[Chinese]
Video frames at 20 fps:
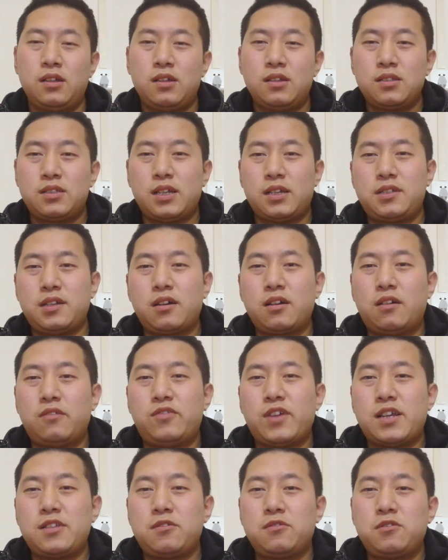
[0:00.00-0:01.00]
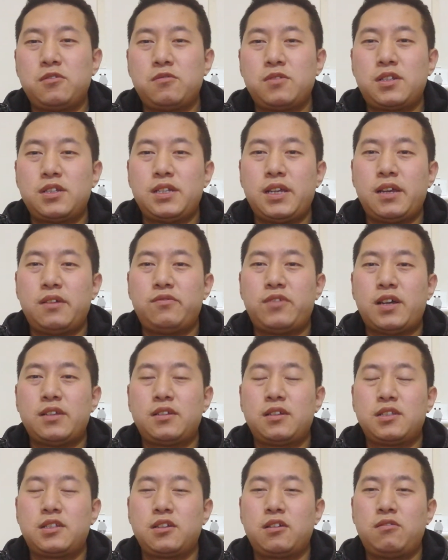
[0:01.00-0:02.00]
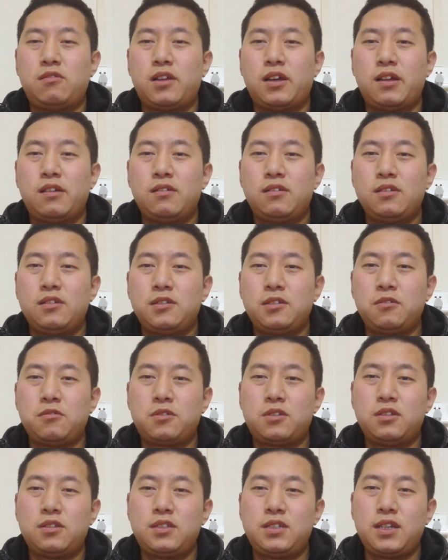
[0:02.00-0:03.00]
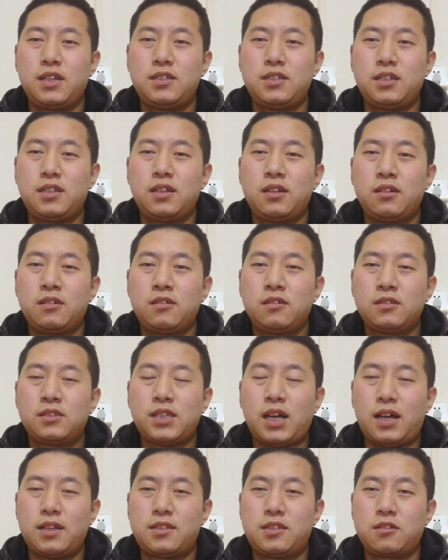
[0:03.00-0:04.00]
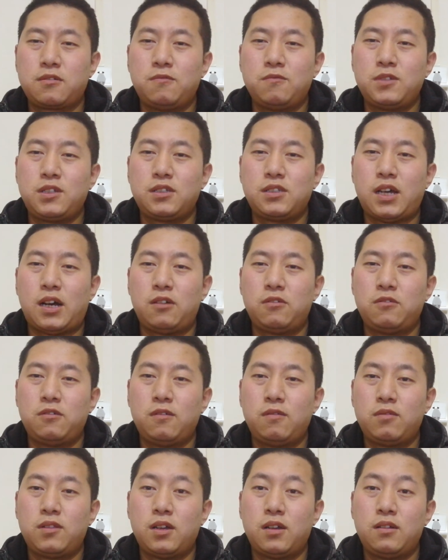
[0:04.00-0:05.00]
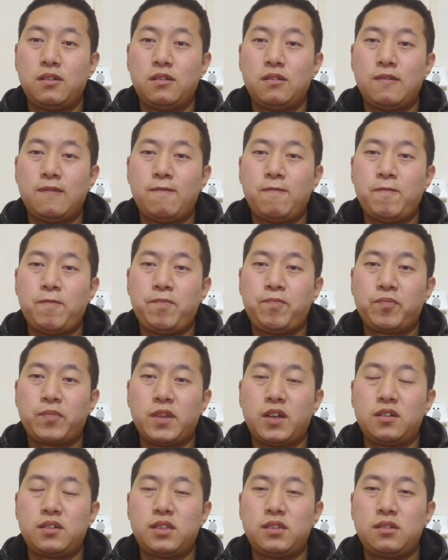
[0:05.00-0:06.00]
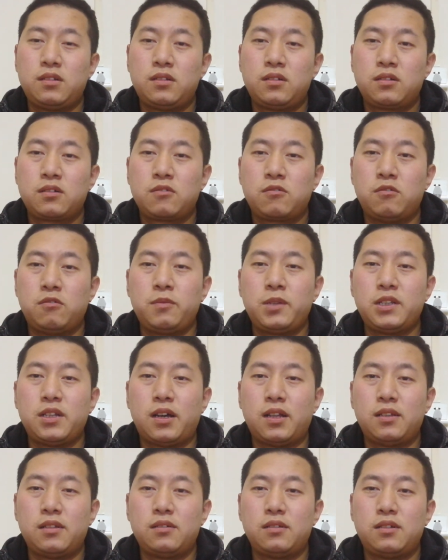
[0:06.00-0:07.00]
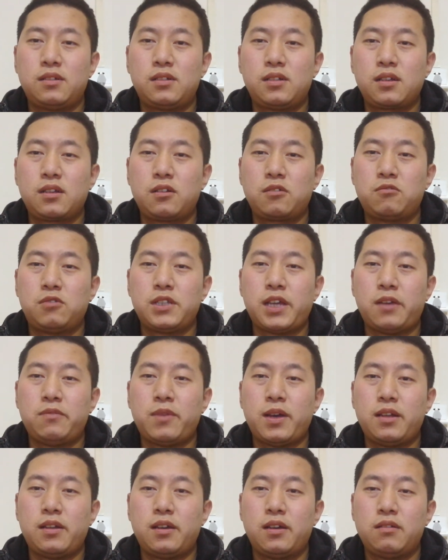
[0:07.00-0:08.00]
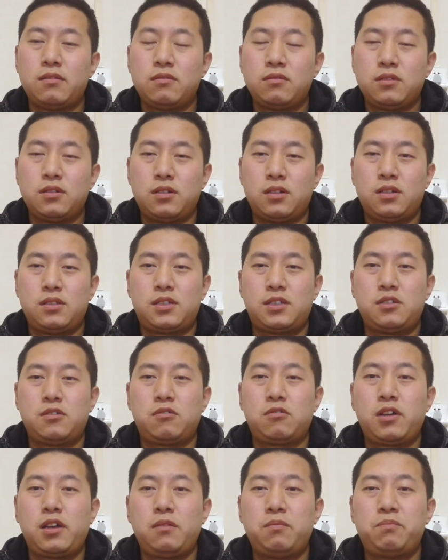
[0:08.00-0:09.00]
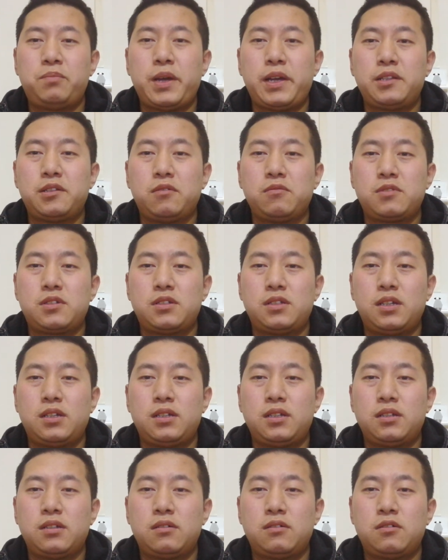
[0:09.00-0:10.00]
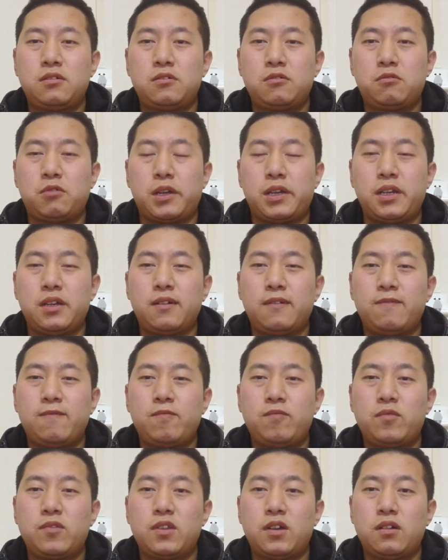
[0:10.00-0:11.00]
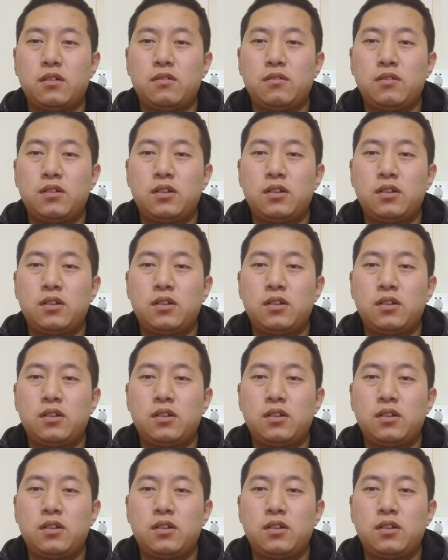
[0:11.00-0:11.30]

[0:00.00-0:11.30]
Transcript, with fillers: 在香港反送中事件发生之后呢，又是借机大肆攻击大陆啊，而国民党这个国台办呢只会被动式的回应啊，